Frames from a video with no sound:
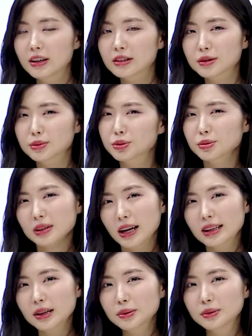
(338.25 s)
그리고 조금
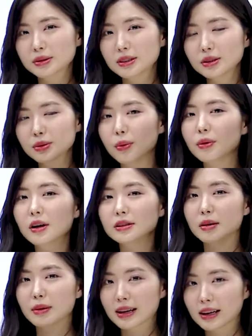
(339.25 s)
까다로운
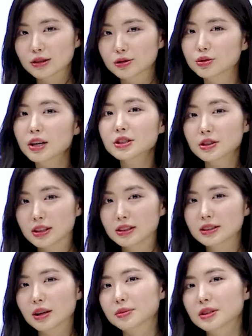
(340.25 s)
돌려서 말하는 우회적인
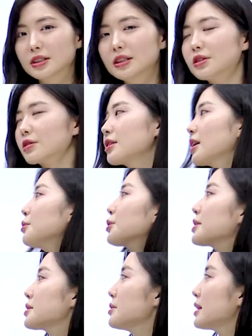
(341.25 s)
응답들 정리를
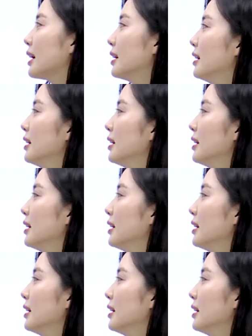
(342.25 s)
해보겠습니다.